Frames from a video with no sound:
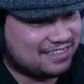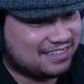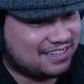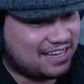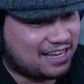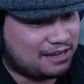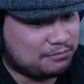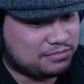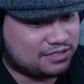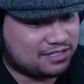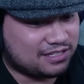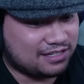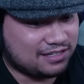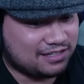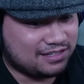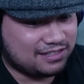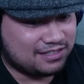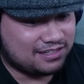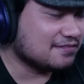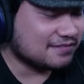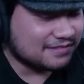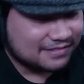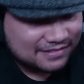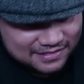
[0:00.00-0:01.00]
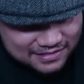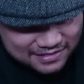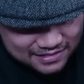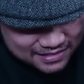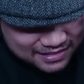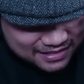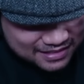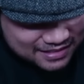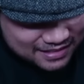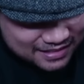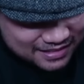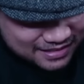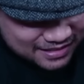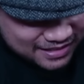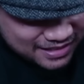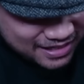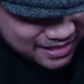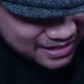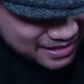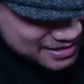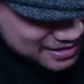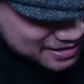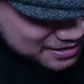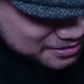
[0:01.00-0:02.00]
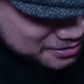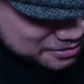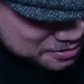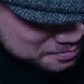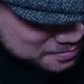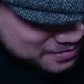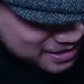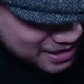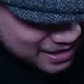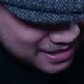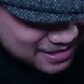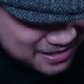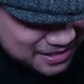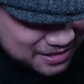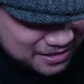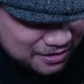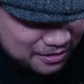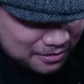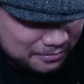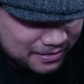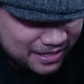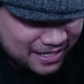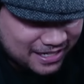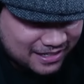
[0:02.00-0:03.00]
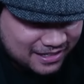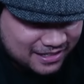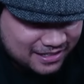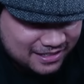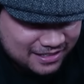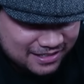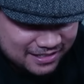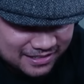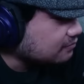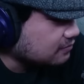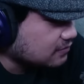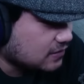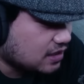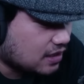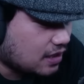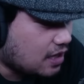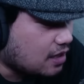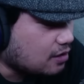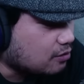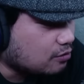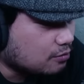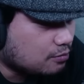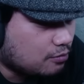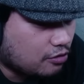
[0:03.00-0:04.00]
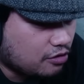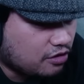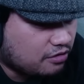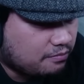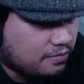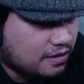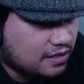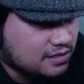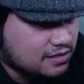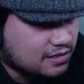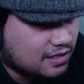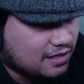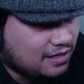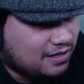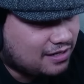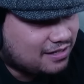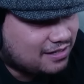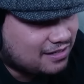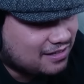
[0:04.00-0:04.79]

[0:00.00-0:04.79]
Habis ya? Ya, ditutup dengan scene komedi lagu boyband band sekali.